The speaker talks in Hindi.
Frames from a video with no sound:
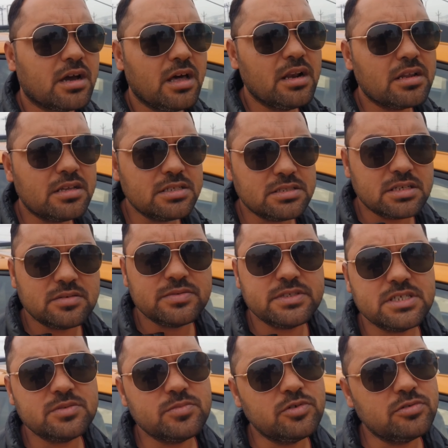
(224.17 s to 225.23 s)
कल की
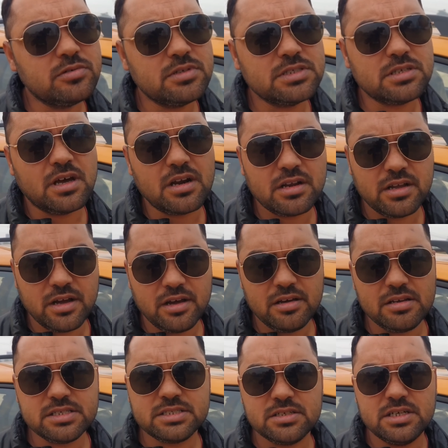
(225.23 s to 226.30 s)
सर्विसेज में उन्होंने सारे
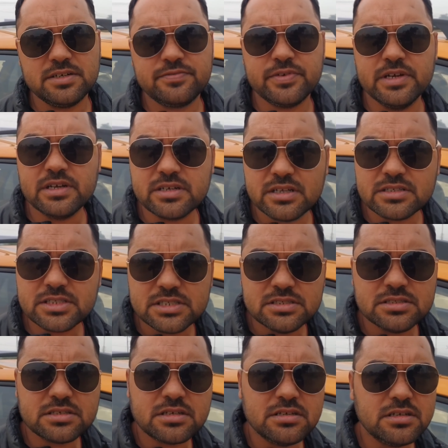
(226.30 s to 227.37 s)
आयल्स एंड फिल्टर
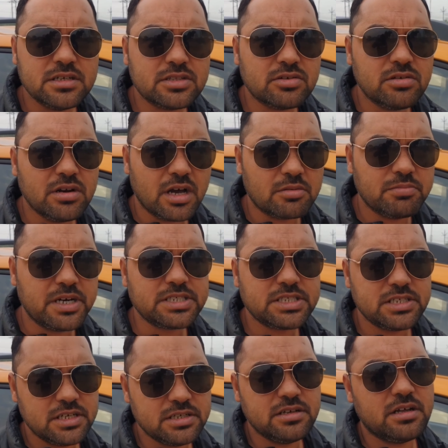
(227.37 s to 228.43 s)
चेंज किए तो लगभग
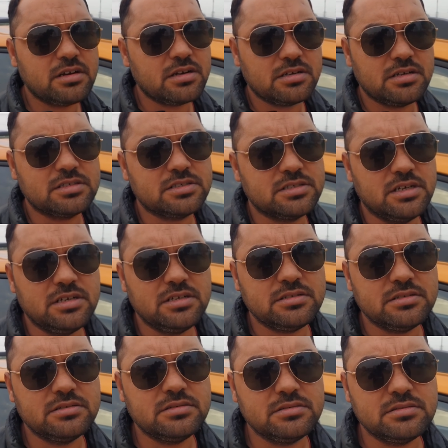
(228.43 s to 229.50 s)
छह हजार का खर्चा
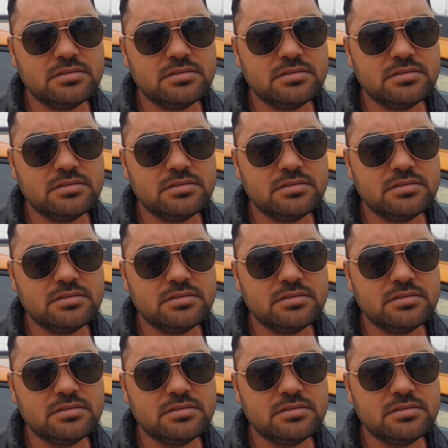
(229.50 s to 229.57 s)
आया